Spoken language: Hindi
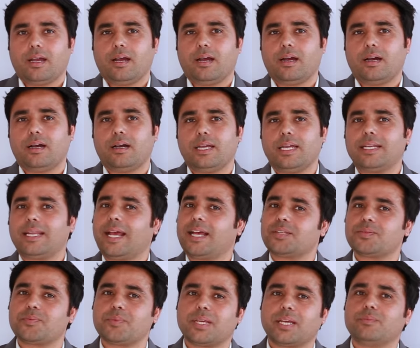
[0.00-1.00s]
इट
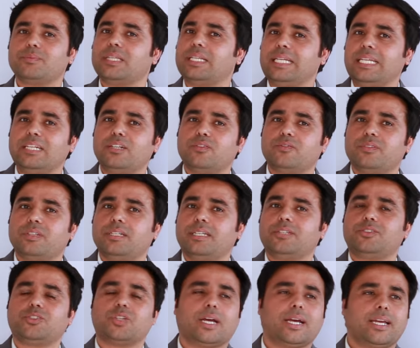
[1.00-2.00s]
हैज़ बिकम द नीड ऑफ द डे
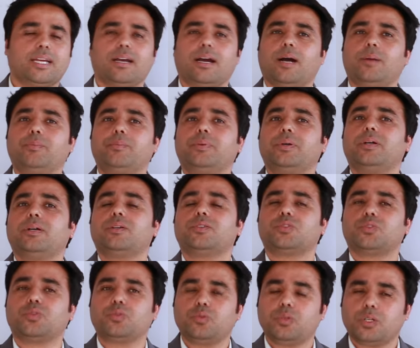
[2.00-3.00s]
चाहे आप
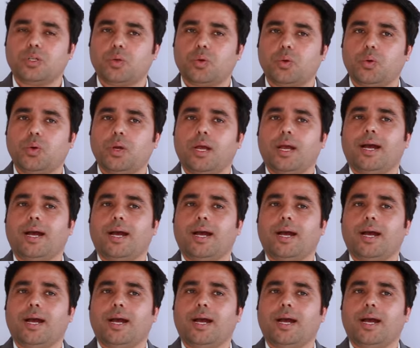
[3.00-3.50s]
स्टूडेंट uh, हो